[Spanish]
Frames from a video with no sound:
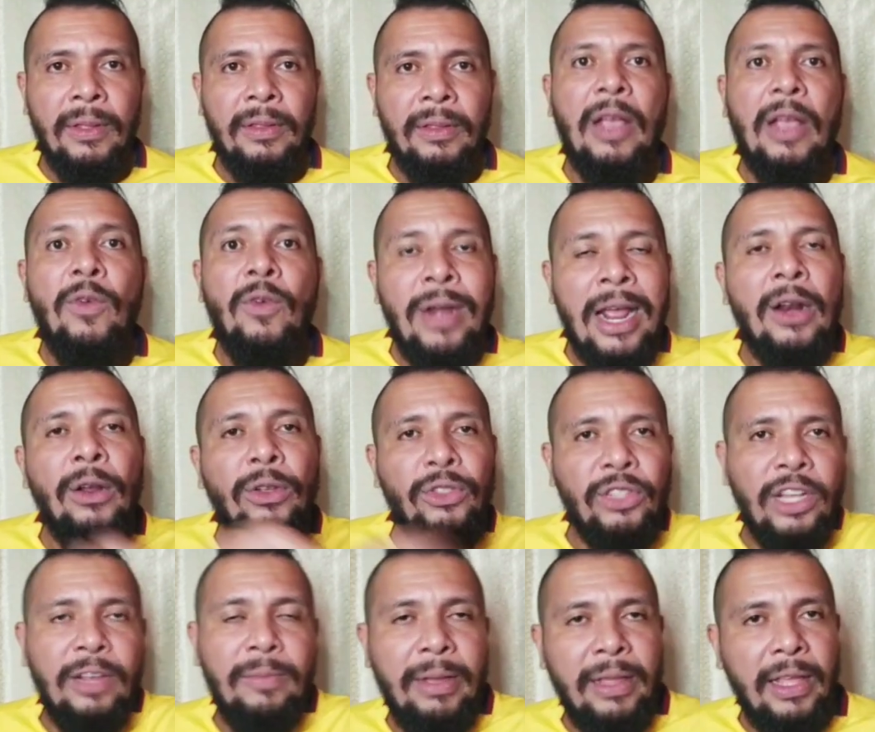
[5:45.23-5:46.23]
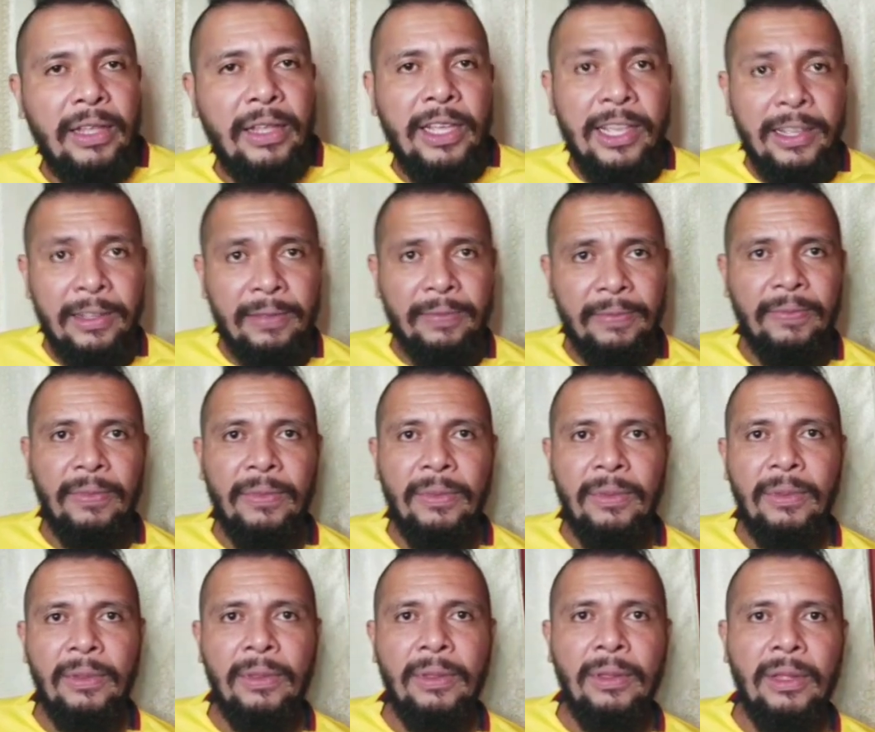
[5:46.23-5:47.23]
de una noche en Medellín.
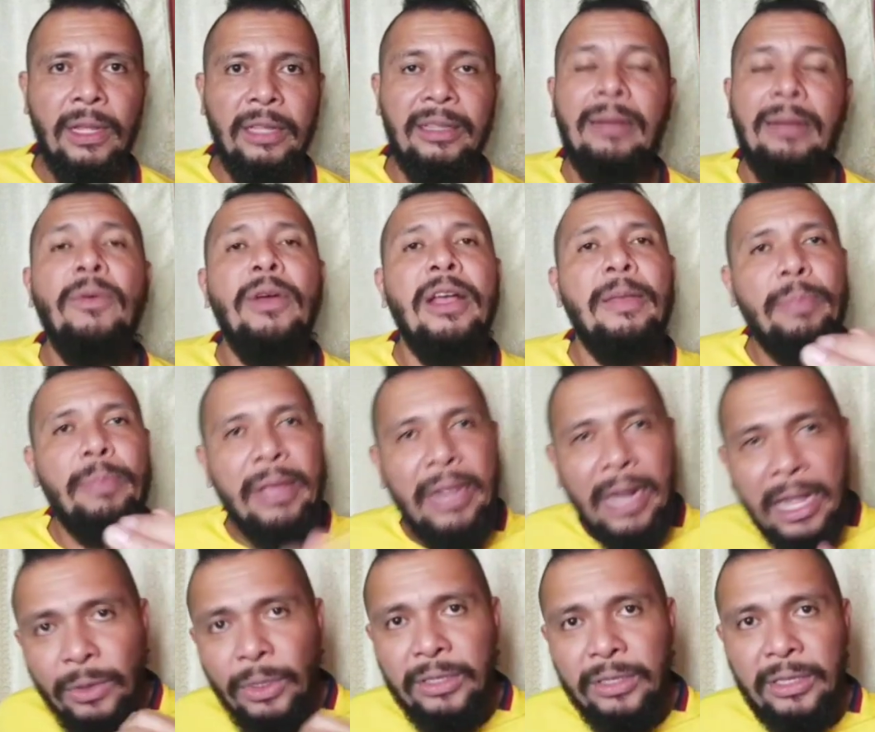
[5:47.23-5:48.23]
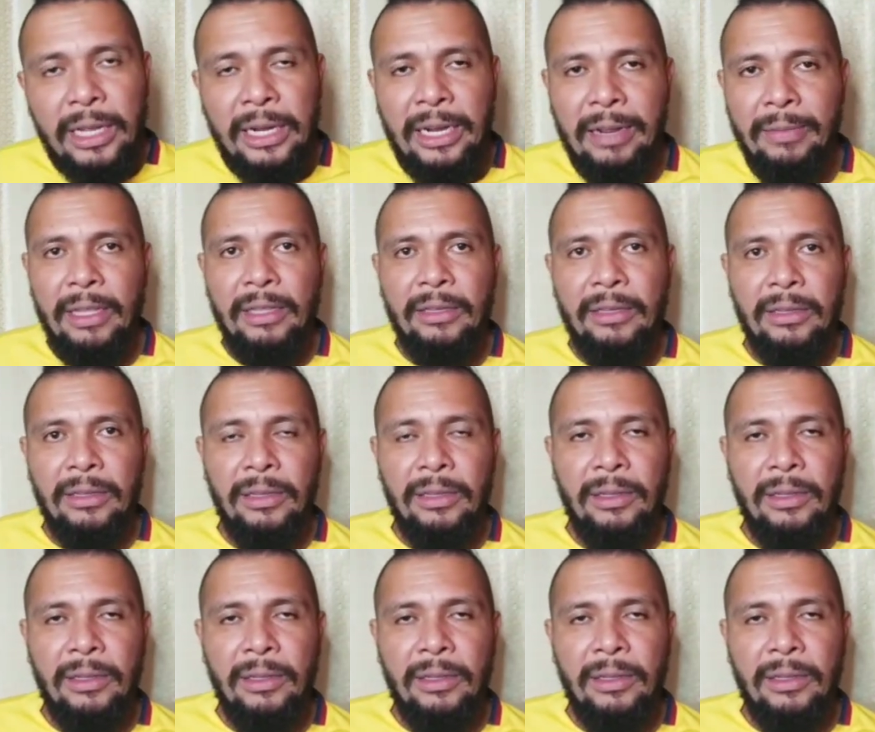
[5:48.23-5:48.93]
Estamos esperando ese remix.